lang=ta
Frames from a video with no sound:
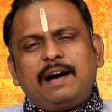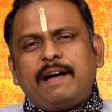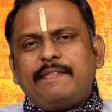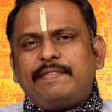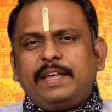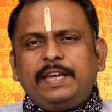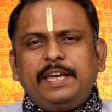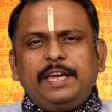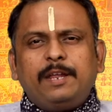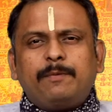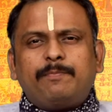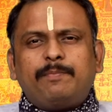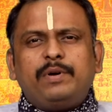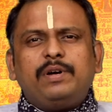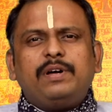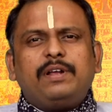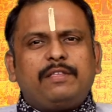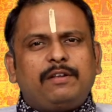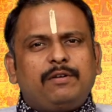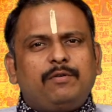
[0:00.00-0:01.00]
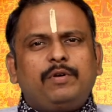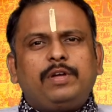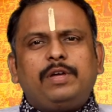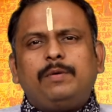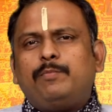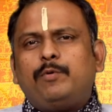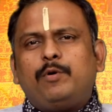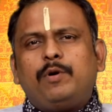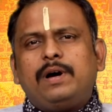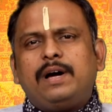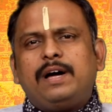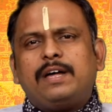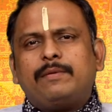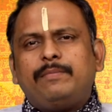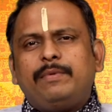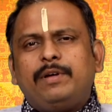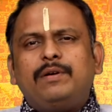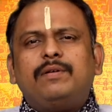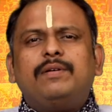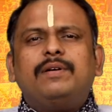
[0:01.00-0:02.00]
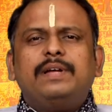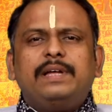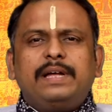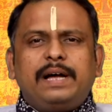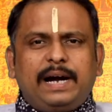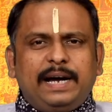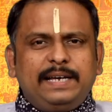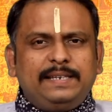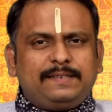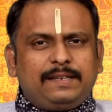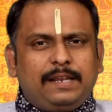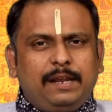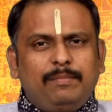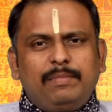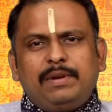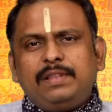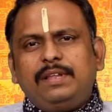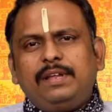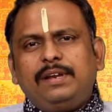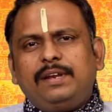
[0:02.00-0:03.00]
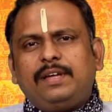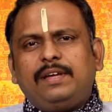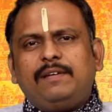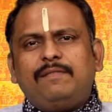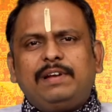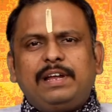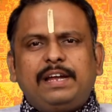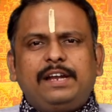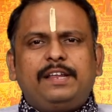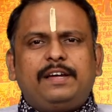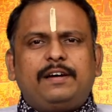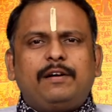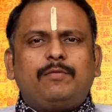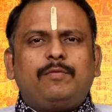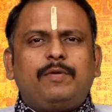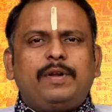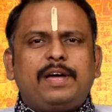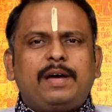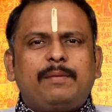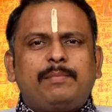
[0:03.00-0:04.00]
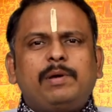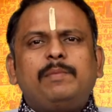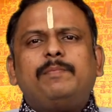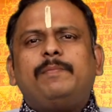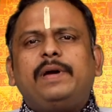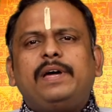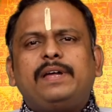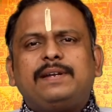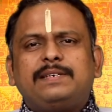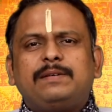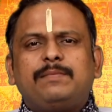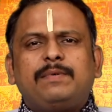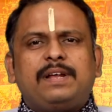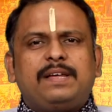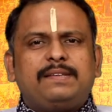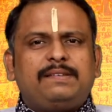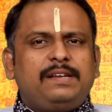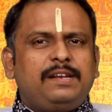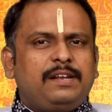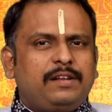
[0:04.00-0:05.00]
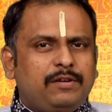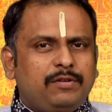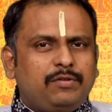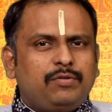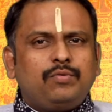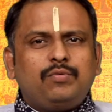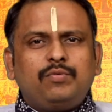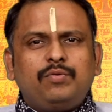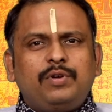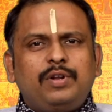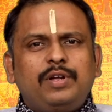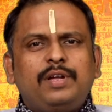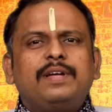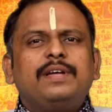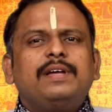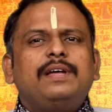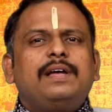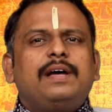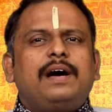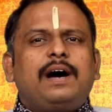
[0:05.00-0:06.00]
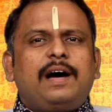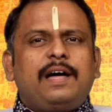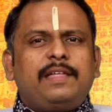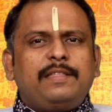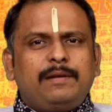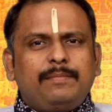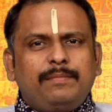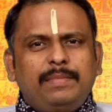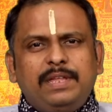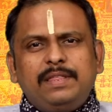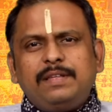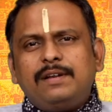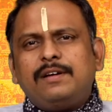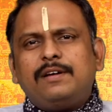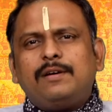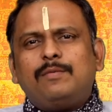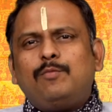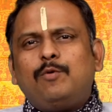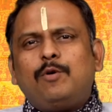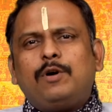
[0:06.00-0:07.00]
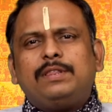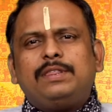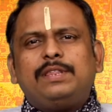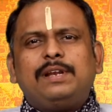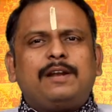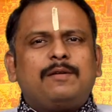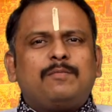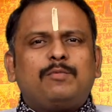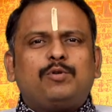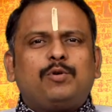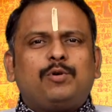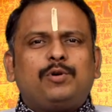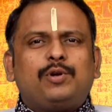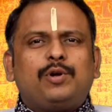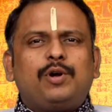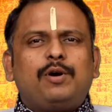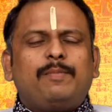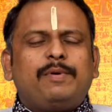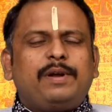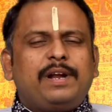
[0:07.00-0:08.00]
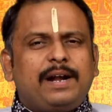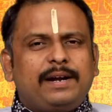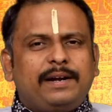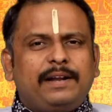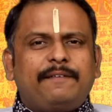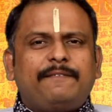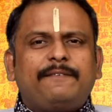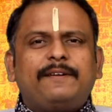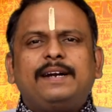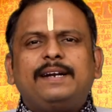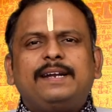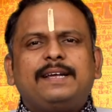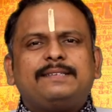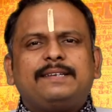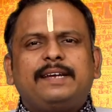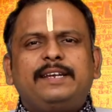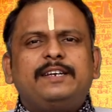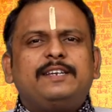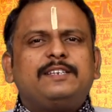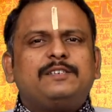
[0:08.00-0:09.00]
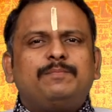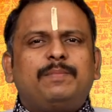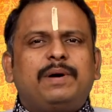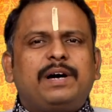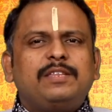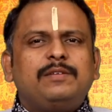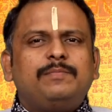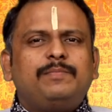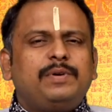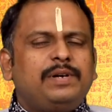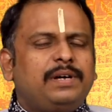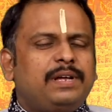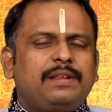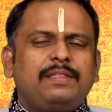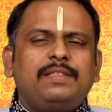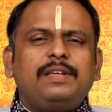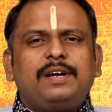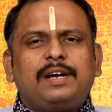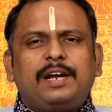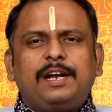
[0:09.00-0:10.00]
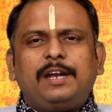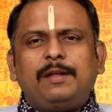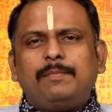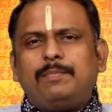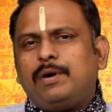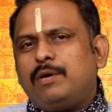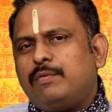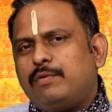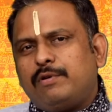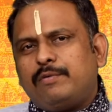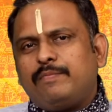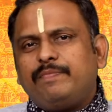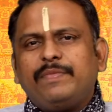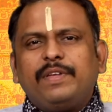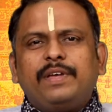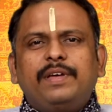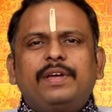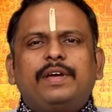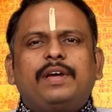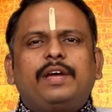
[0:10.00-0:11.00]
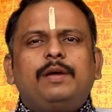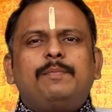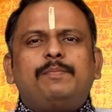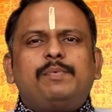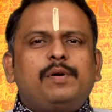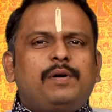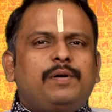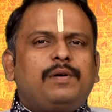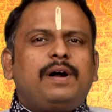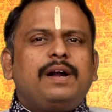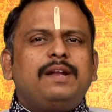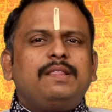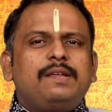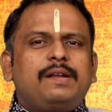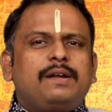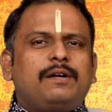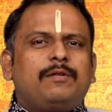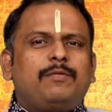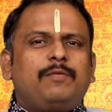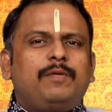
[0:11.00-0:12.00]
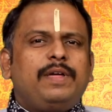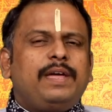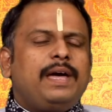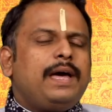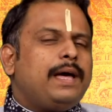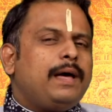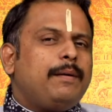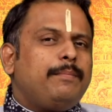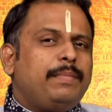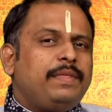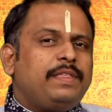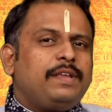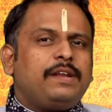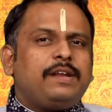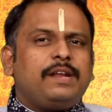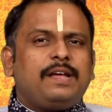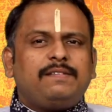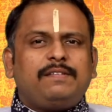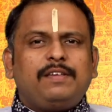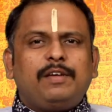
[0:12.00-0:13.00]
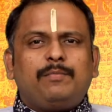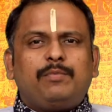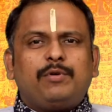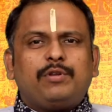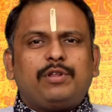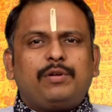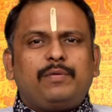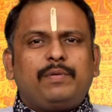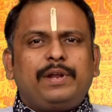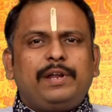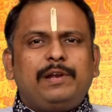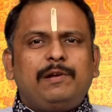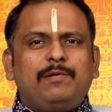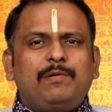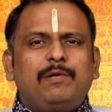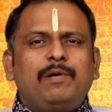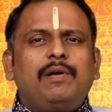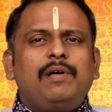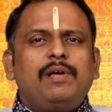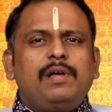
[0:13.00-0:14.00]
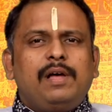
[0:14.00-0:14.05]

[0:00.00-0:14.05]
அந்த ஈர்ப்புங்கிறத நோக்கி போக ஆரம்பிக்கும் ஐஸ்கிரீம்லேருந்து இன்றைக்கி விலகி நிற்கக்கூடிய அமைப்பே ரிஷபராசினருக்கு உண்டு அதன் மீது இருக்க மோகத்தில் நம்ம தொட்டோம் அப்படின்னா டெஃபினட்டாக சைனஸ் பாதிப்புங்கிறது கண்டிப்பாக வரும் இப்போது அடுத்து இருக்கக்கூடிய மிதுன ராசியை பொறுத்த வரையிலும்